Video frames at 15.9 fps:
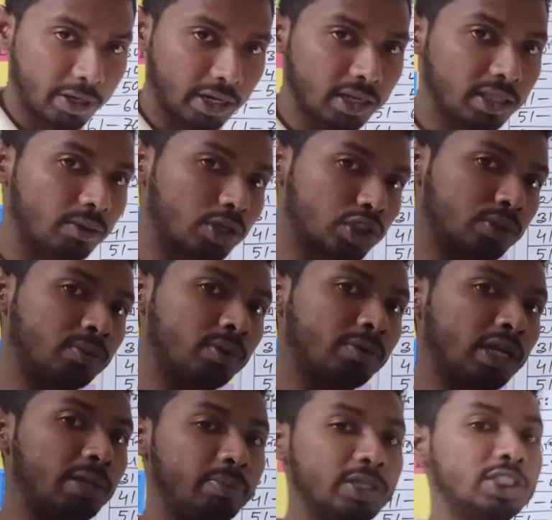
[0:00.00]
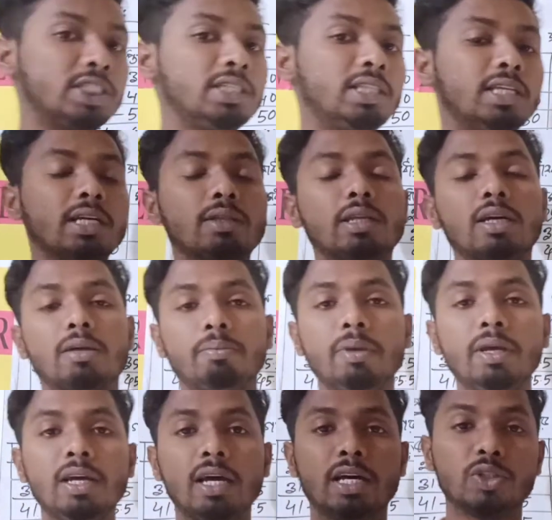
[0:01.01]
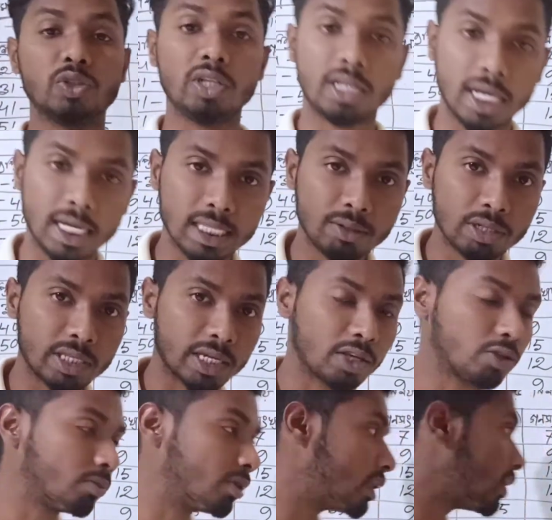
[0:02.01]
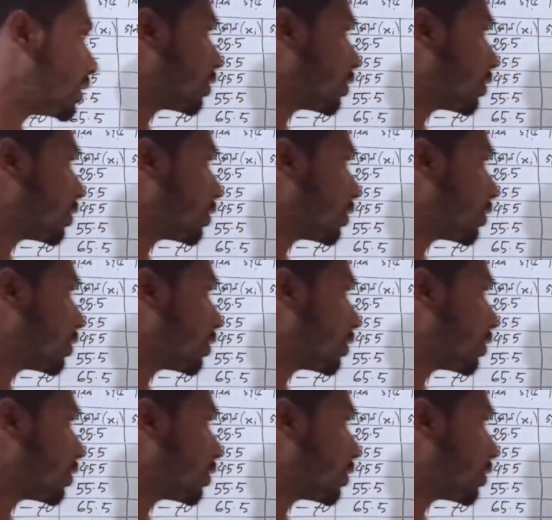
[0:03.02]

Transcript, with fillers: পারে দেওয়ার সম্ভাবনাই বেশি দেওয়া থাকবে আর যদি না দেওয়া থাকে তোমাদের